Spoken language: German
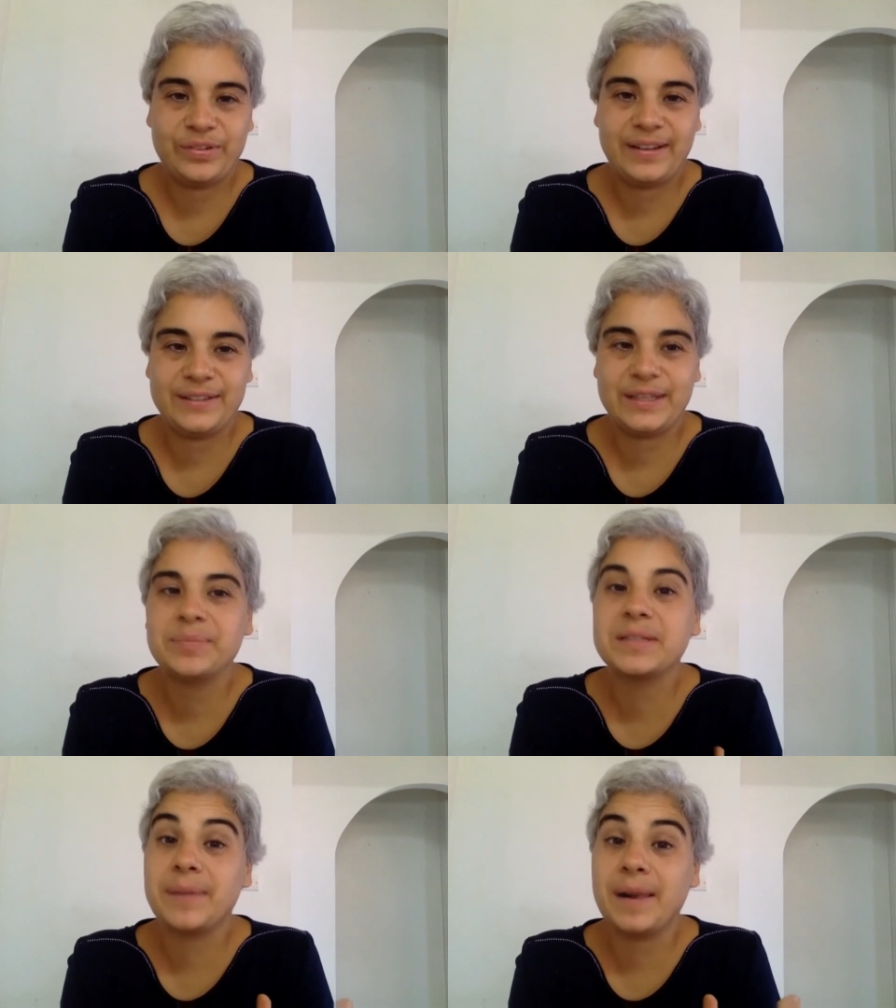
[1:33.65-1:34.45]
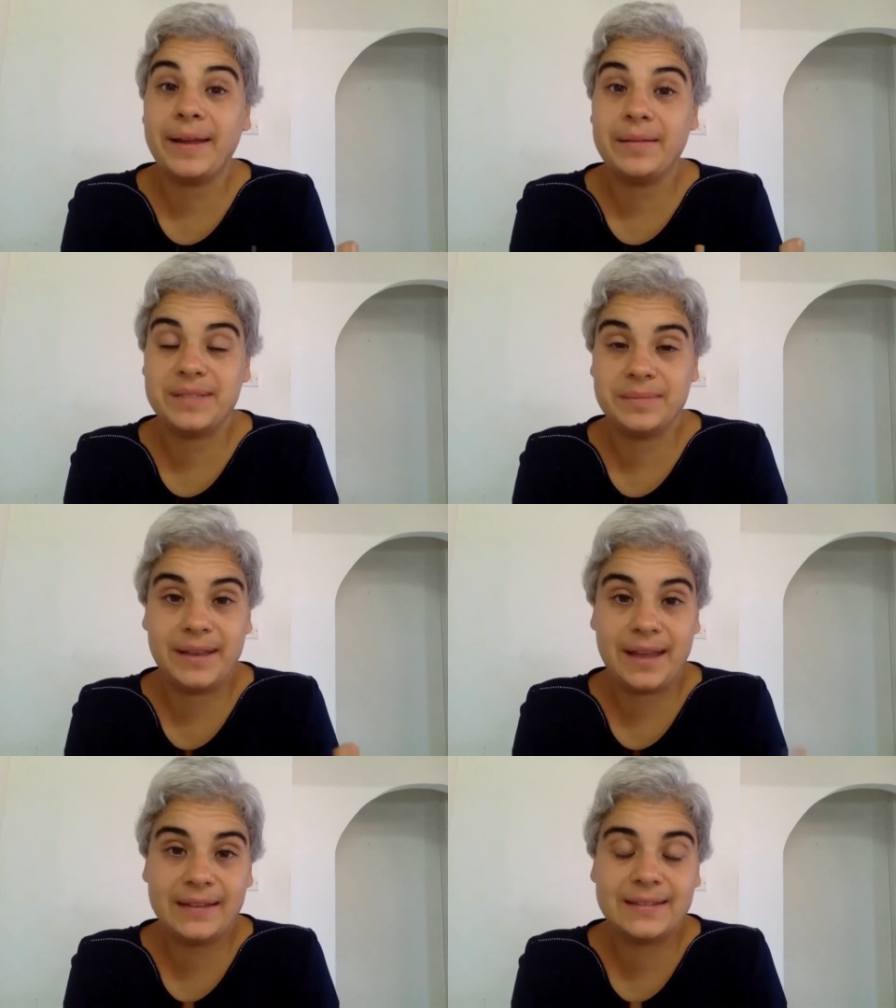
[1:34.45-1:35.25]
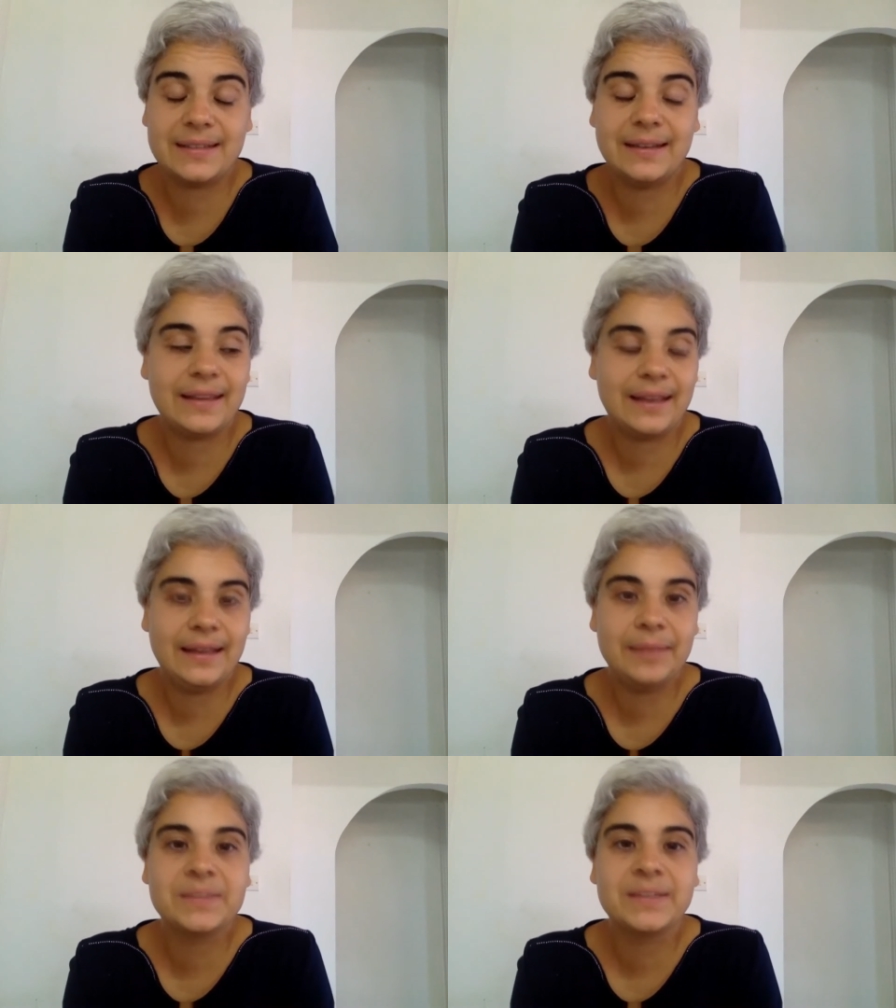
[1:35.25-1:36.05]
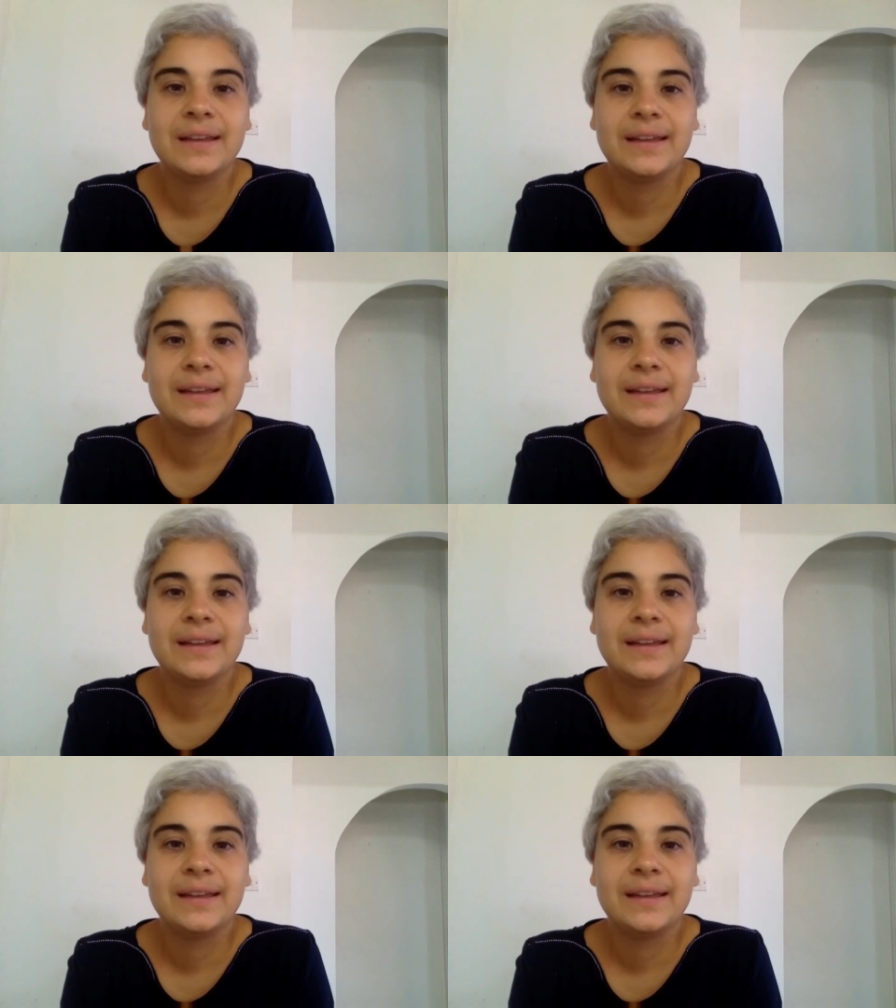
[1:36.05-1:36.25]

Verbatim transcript: Also ich habe das mal bei einem Seminar tatsächlich erlebt.